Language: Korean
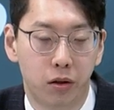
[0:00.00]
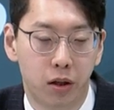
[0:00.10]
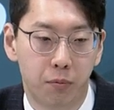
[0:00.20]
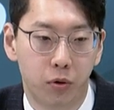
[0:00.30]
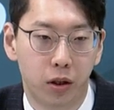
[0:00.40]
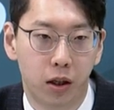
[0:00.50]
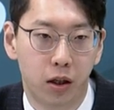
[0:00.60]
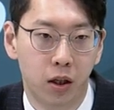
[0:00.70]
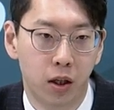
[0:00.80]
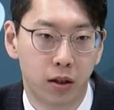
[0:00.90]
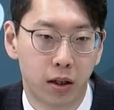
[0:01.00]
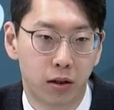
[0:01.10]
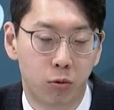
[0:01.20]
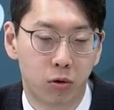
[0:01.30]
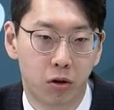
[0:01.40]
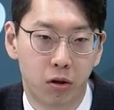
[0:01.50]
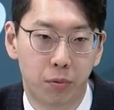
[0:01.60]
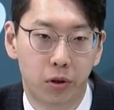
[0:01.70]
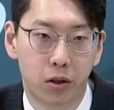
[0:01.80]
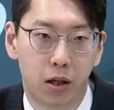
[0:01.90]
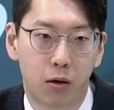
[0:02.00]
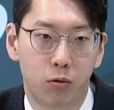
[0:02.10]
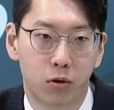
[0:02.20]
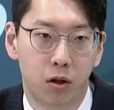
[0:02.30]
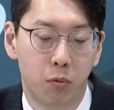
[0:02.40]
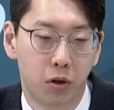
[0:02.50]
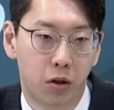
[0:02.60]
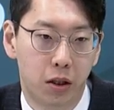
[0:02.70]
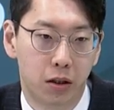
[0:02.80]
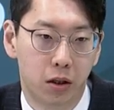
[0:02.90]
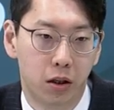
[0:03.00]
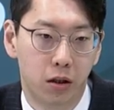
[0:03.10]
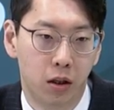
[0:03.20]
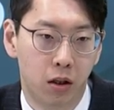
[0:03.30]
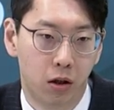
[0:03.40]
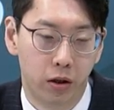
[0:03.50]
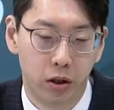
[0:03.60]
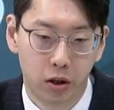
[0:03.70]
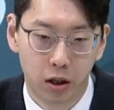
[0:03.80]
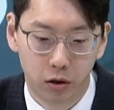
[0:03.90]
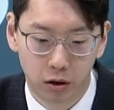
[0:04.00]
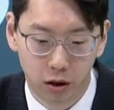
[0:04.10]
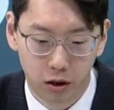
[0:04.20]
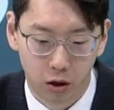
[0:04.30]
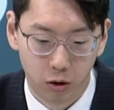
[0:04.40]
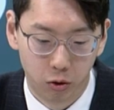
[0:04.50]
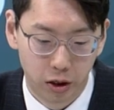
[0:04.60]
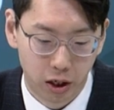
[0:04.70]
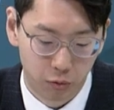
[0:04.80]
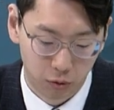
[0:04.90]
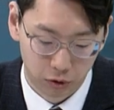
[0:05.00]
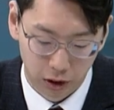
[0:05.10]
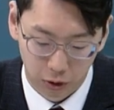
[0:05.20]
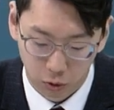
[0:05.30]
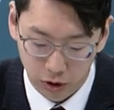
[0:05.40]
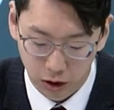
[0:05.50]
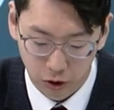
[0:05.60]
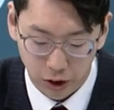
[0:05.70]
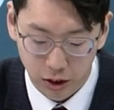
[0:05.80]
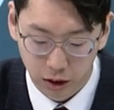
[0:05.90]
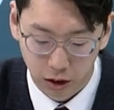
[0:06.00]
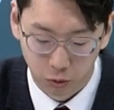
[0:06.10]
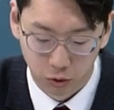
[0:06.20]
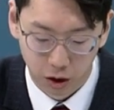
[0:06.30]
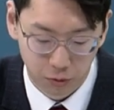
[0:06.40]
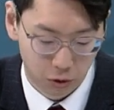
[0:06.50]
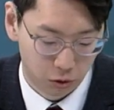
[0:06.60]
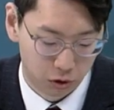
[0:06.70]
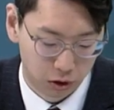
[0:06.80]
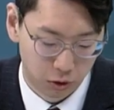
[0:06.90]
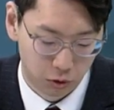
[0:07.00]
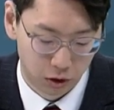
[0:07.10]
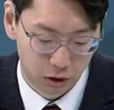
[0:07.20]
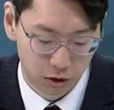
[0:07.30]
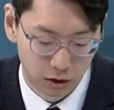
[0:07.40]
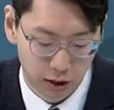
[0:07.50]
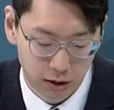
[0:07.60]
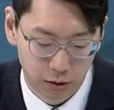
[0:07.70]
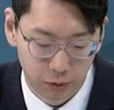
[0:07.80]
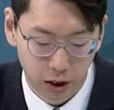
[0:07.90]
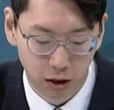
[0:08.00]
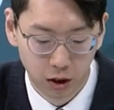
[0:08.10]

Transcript: 그러다 보니까 사실 국정원을 비롯해서 각국 정보기관에서는 어, 이러한 어떤 언론에 대한 부분들의 통제를 굉장히 위협적으로 느끼고 있는 것은 사실입니다.